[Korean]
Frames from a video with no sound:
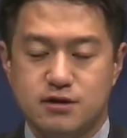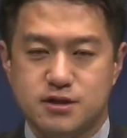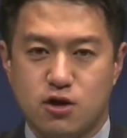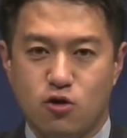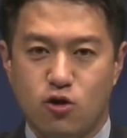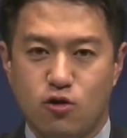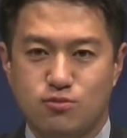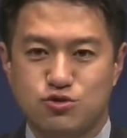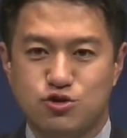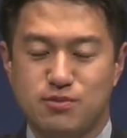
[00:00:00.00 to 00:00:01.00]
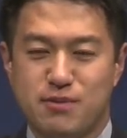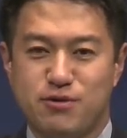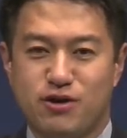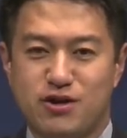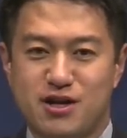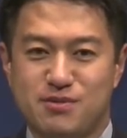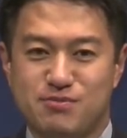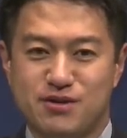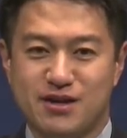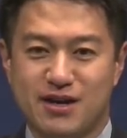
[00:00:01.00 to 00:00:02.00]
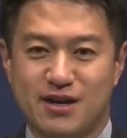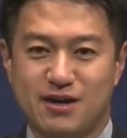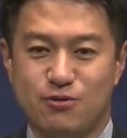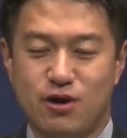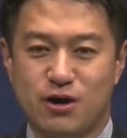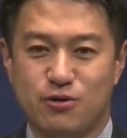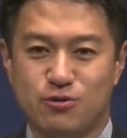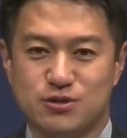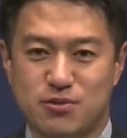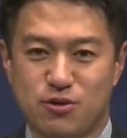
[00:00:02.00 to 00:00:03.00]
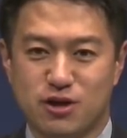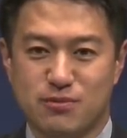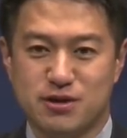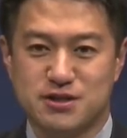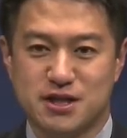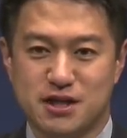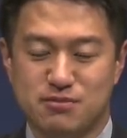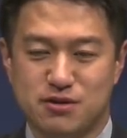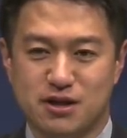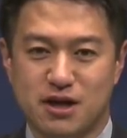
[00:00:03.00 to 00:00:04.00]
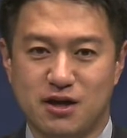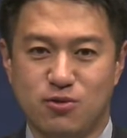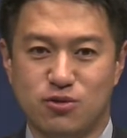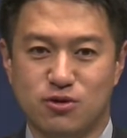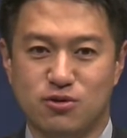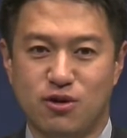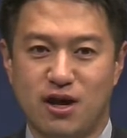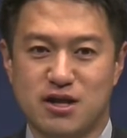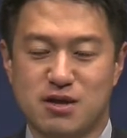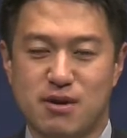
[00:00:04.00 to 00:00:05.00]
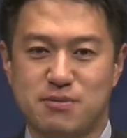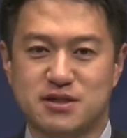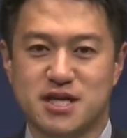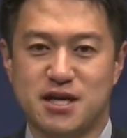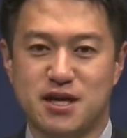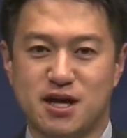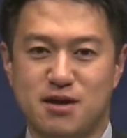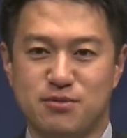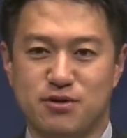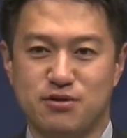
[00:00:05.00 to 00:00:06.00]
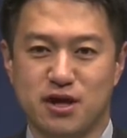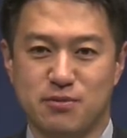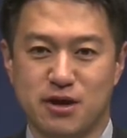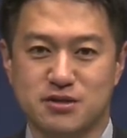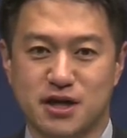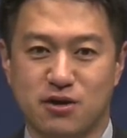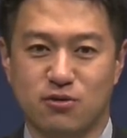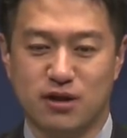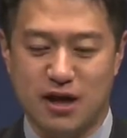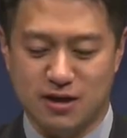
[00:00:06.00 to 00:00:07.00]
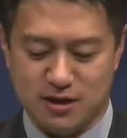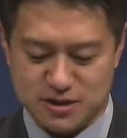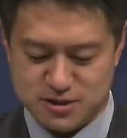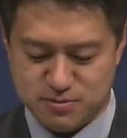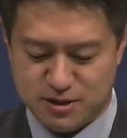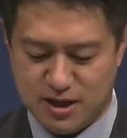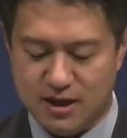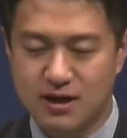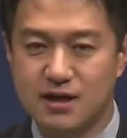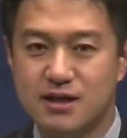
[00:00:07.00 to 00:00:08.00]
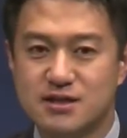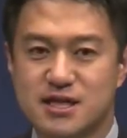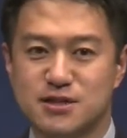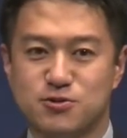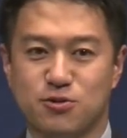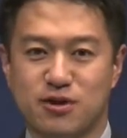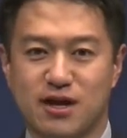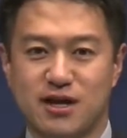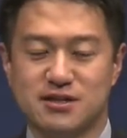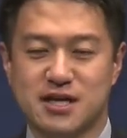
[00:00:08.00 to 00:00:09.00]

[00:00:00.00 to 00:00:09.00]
할롬 주님의 평안을 빕니다. 화요 새벽 예배 시간입니다. 오늘도 하나님 앞에 찬양하며 예배의 자리로 나아가겠습니다. 찬송가